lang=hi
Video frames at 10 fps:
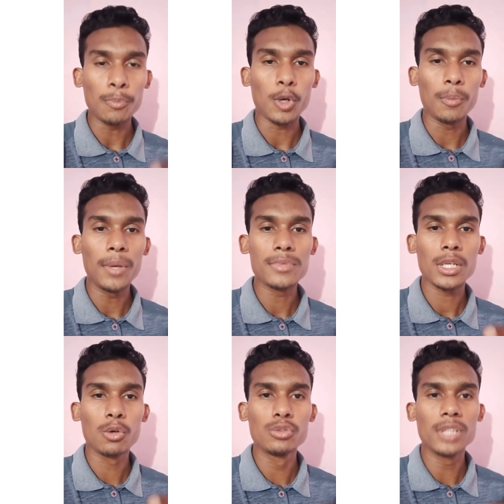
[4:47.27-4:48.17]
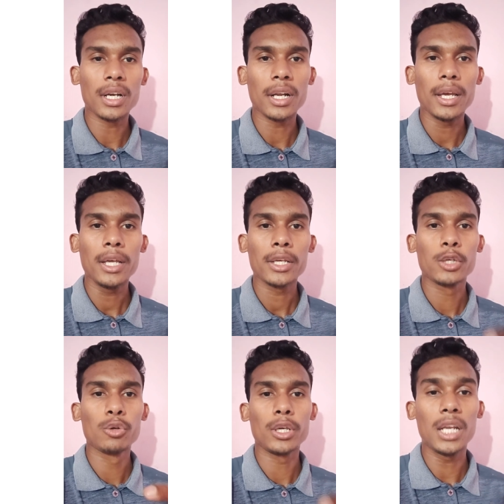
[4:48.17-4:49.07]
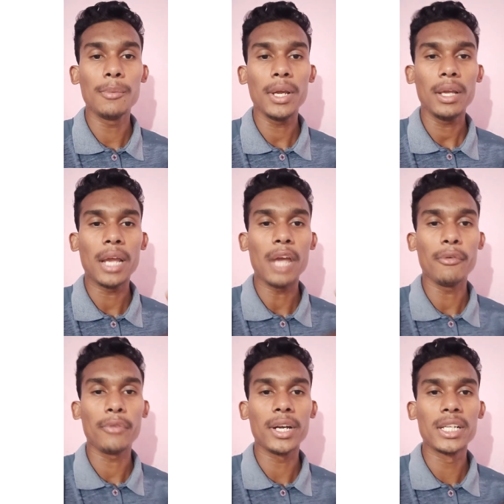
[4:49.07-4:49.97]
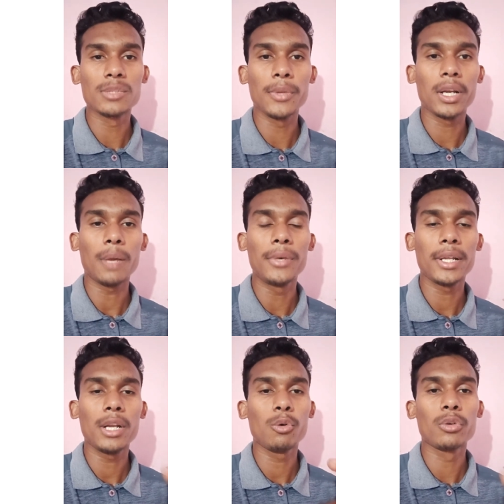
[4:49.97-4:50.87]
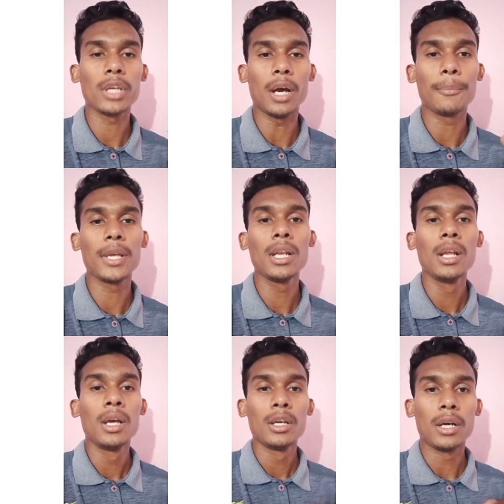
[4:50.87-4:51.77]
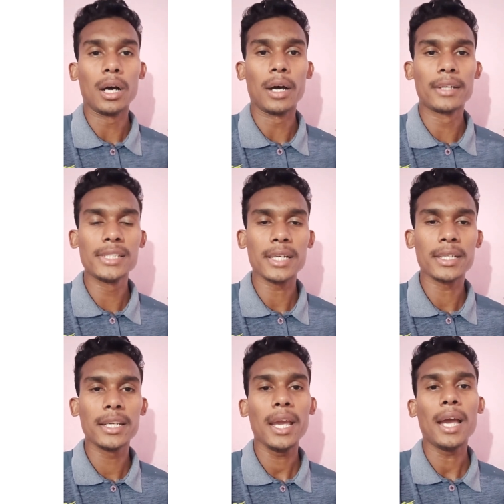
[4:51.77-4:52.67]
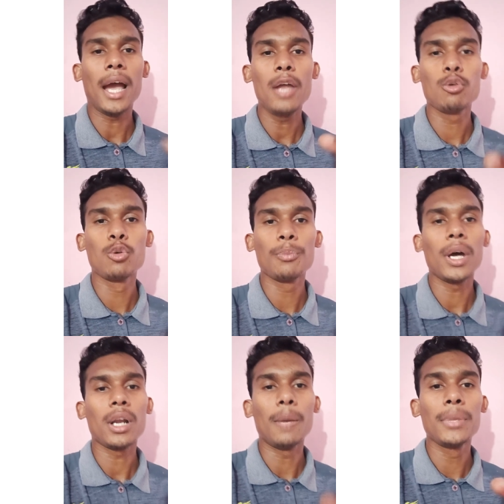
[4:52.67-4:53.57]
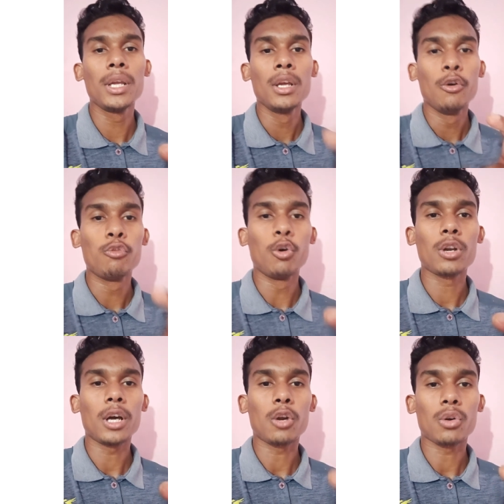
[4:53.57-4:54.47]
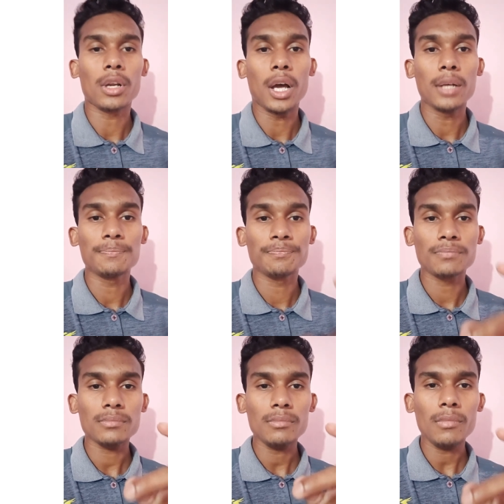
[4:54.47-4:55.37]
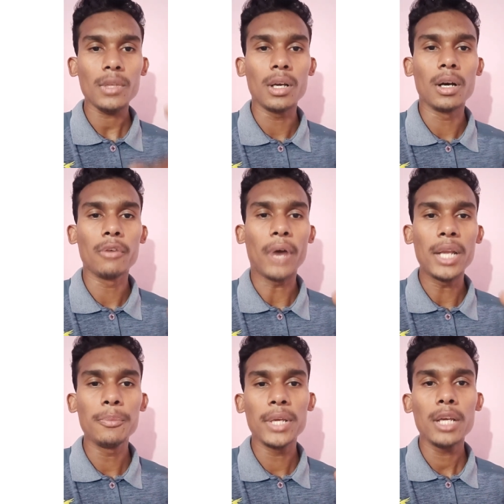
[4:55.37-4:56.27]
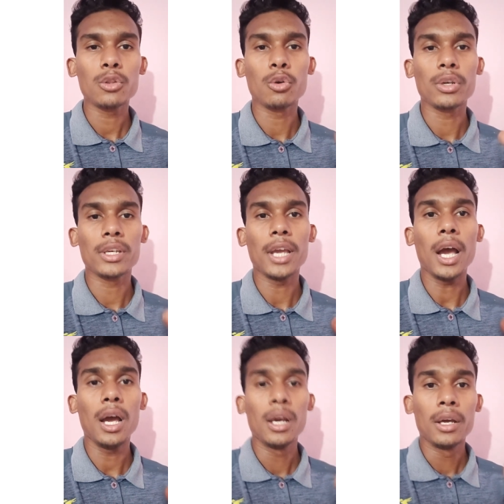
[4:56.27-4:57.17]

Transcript: प्रॉब्लम से गुजर रहे हैं क्योंकि हाल ही में एआईएफएफ के डिस्प्यूटरी कमेटी ने उनकी अपील रिजेक्ट की है एंड उन पर अभी फोर करोड़ का फाइन भी है तो क्या